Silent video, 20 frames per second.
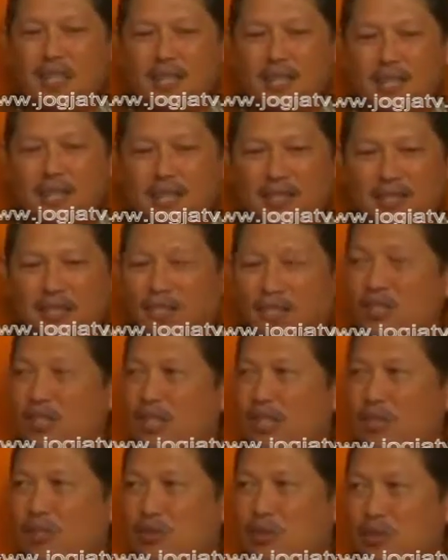
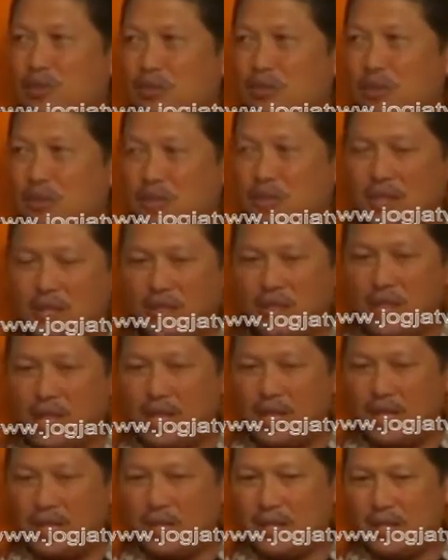sektor itu yeah.
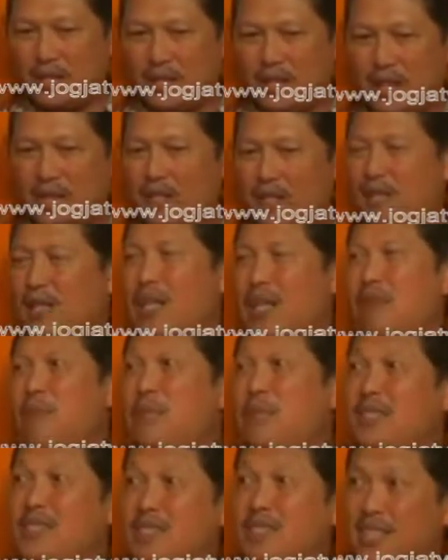kita tingkatkan
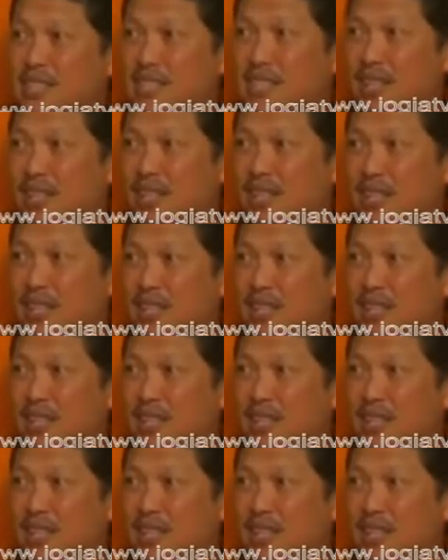kapasitasnya.